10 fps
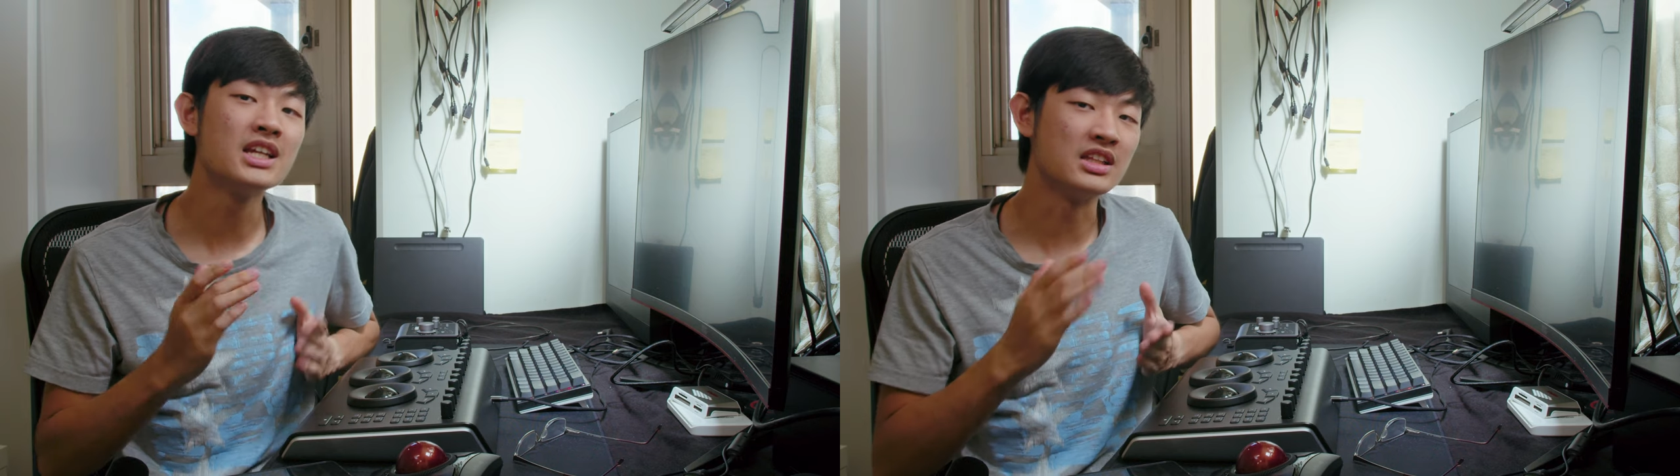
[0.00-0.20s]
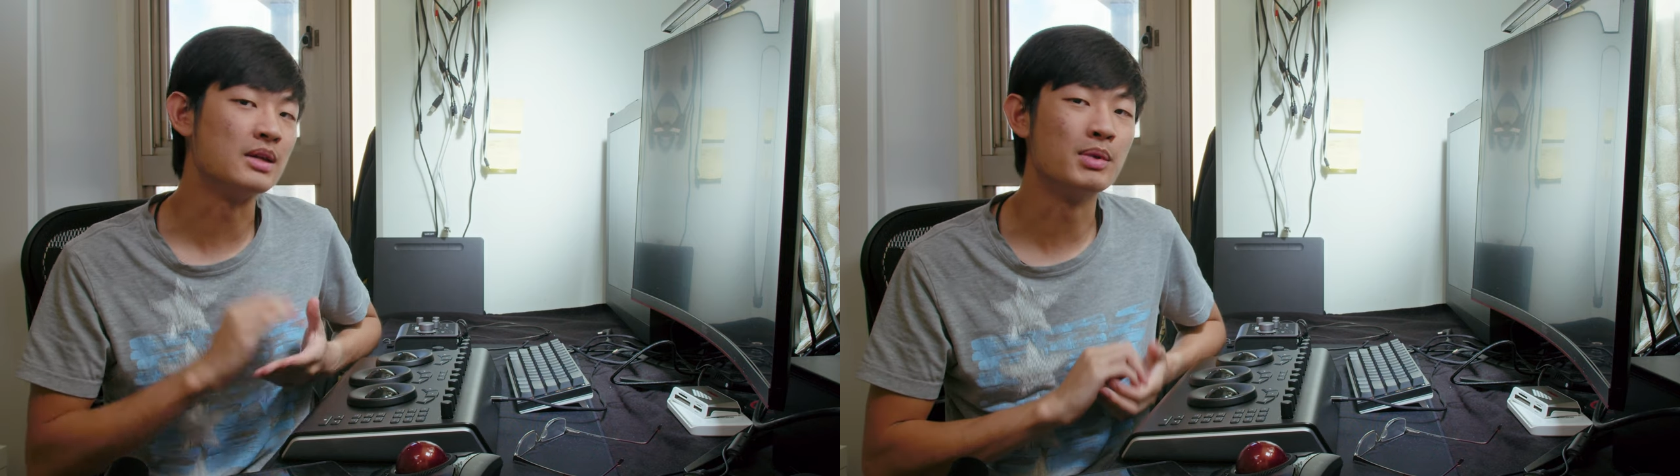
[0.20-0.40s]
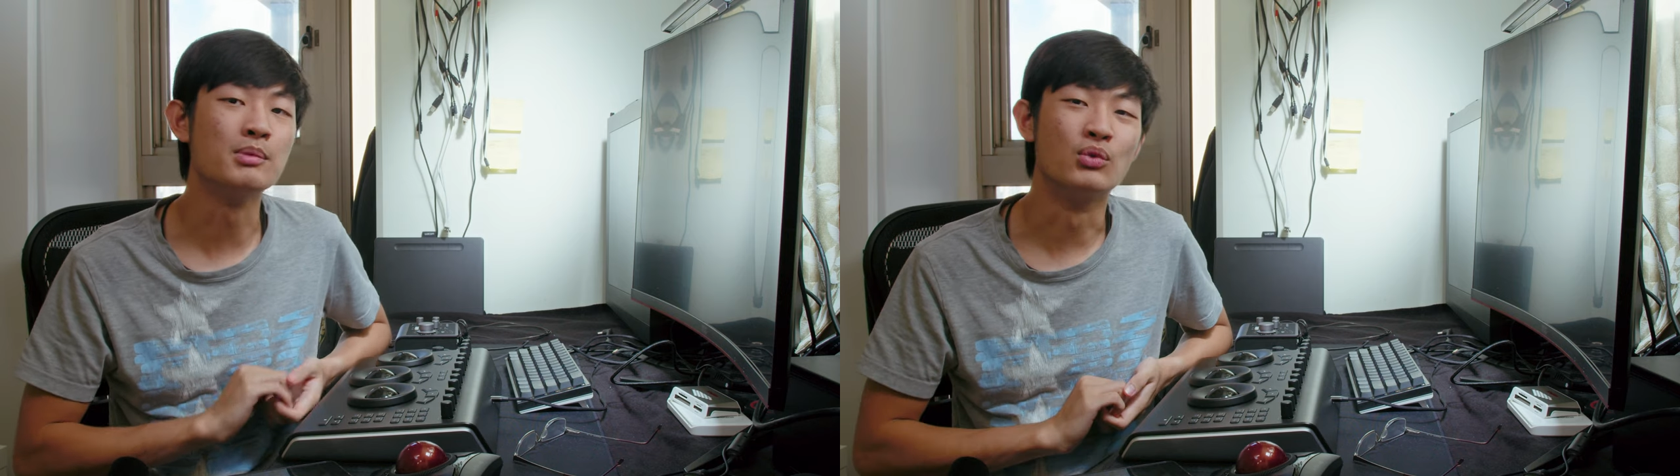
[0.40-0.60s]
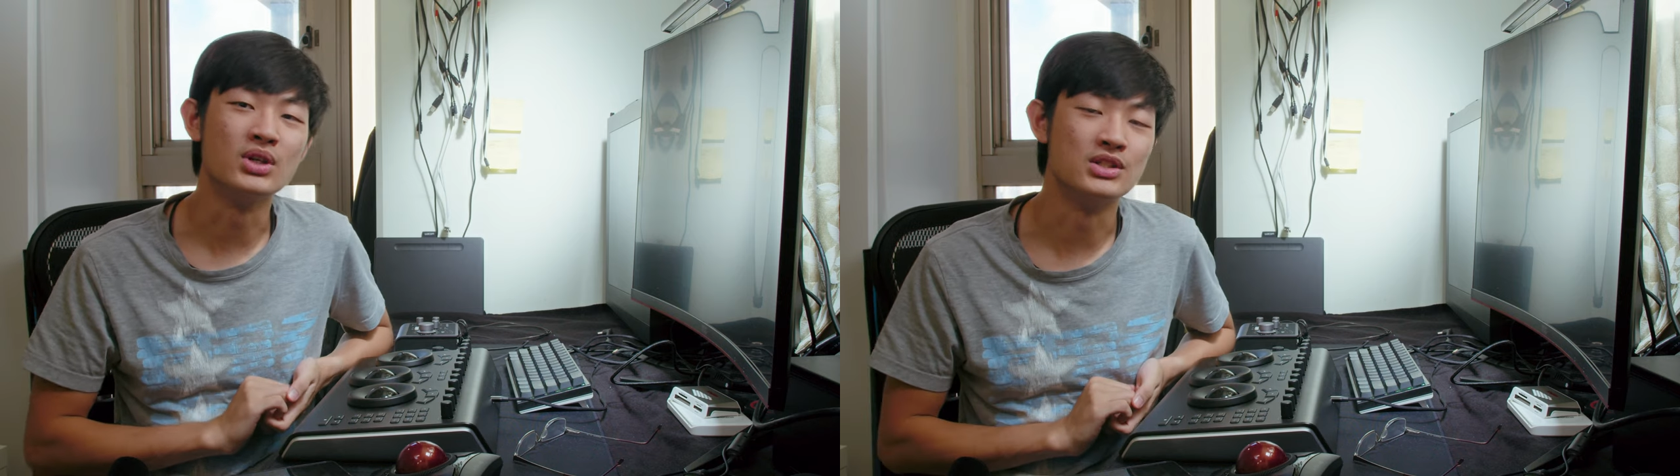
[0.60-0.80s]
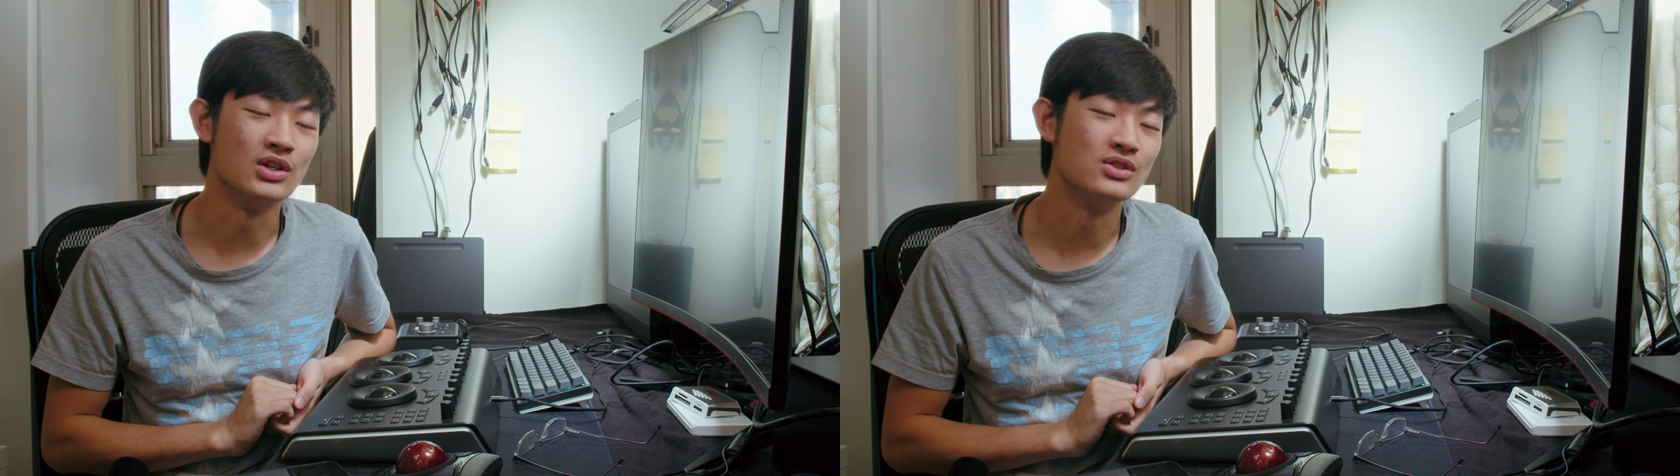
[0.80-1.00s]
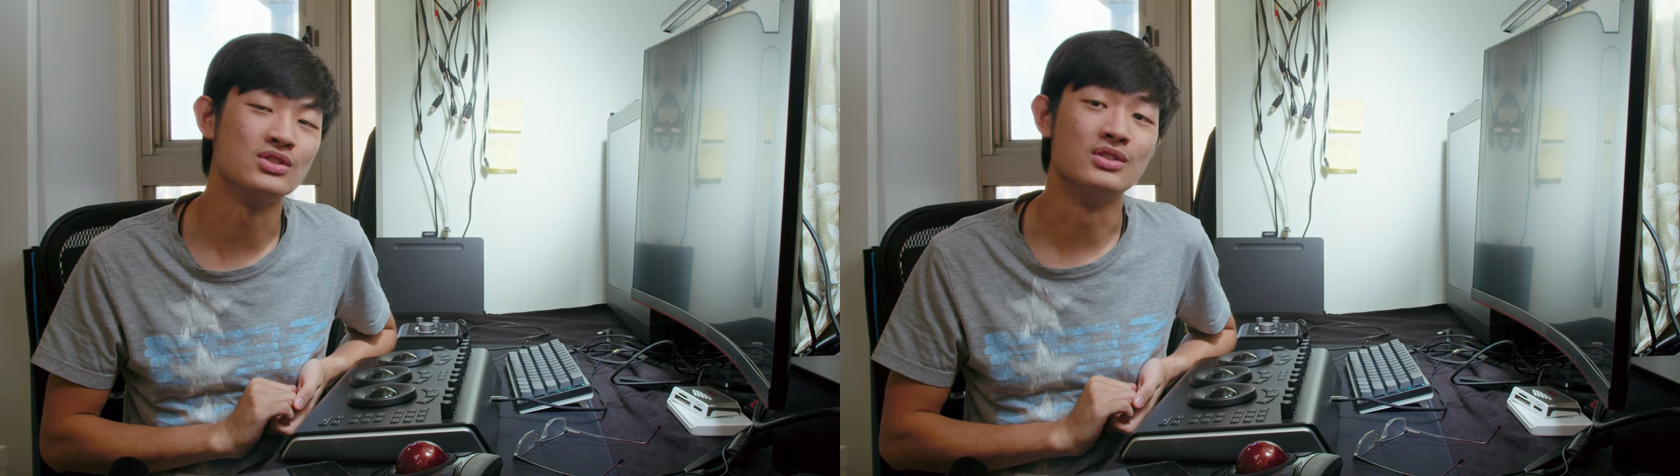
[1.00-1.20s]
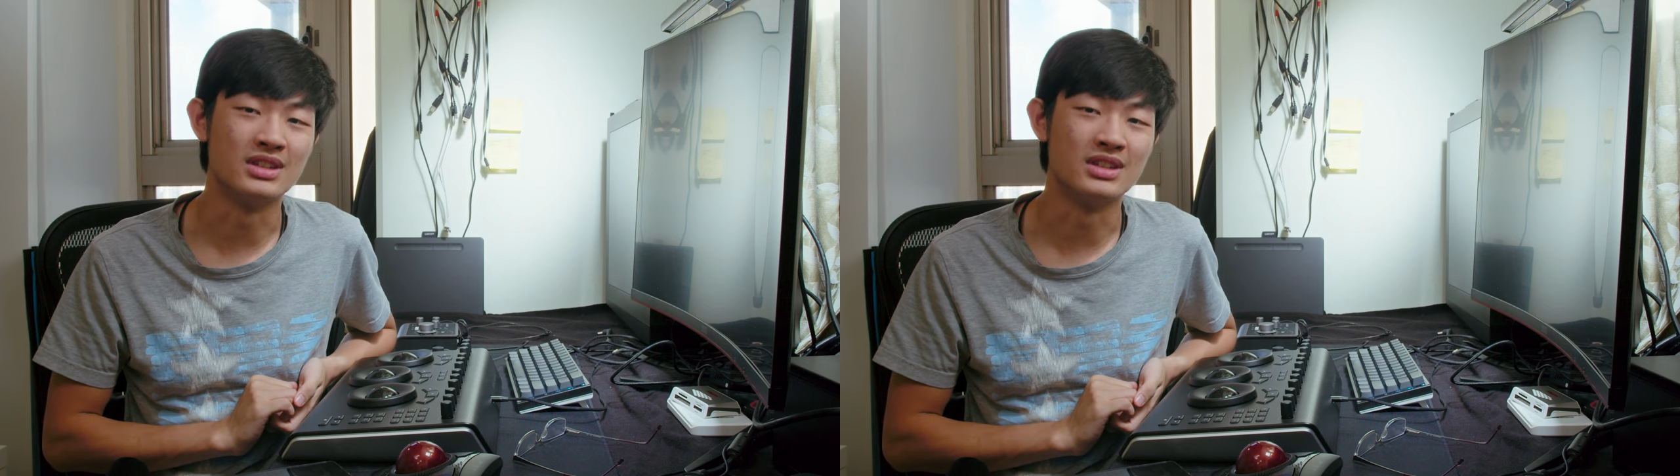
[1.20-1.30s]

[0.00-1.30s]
天的底片模拟城市